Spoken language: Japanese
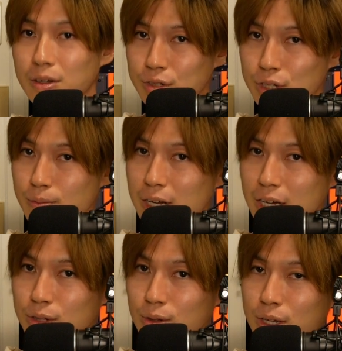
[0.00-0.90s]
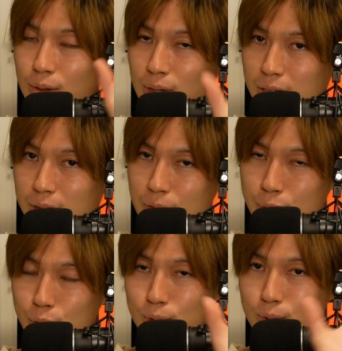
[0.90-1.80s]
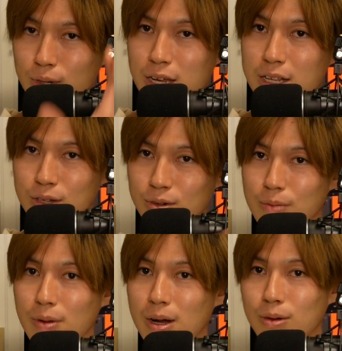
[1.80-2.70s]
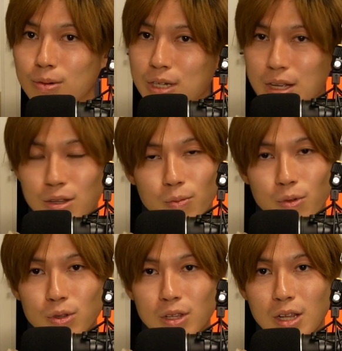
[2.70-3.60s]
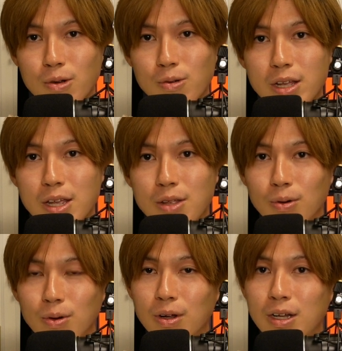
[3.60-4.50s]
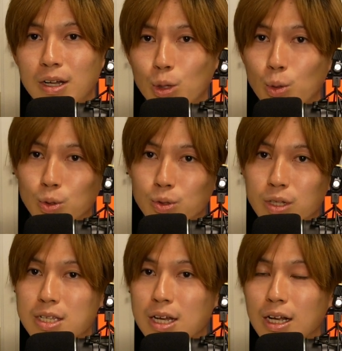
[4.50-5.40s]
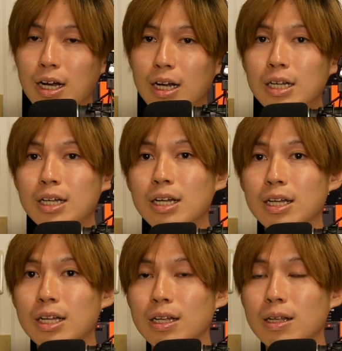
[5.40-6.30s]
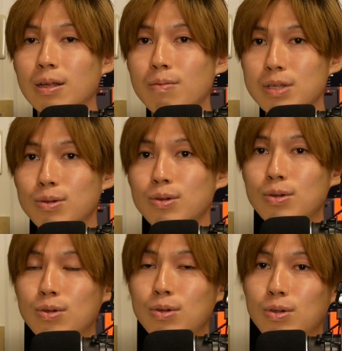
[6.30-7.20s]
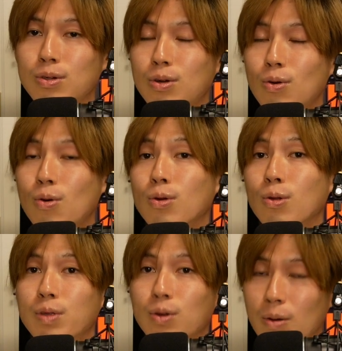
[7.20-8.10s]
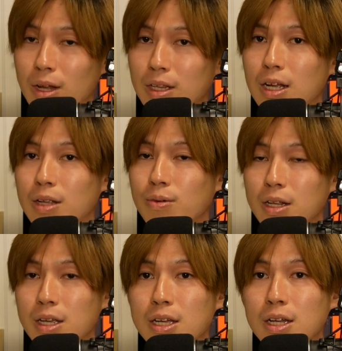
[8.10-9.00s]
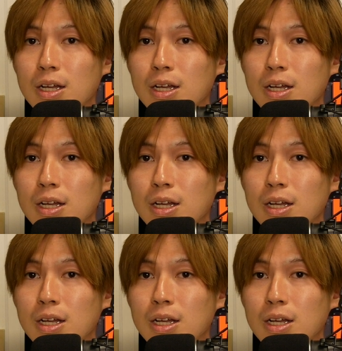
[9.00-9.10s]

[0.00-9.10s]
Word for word: 市民が一人一人、平等の権利をやっぱこうちゃんと持った上での労働ですから、そういう試みとかもあったりとかね、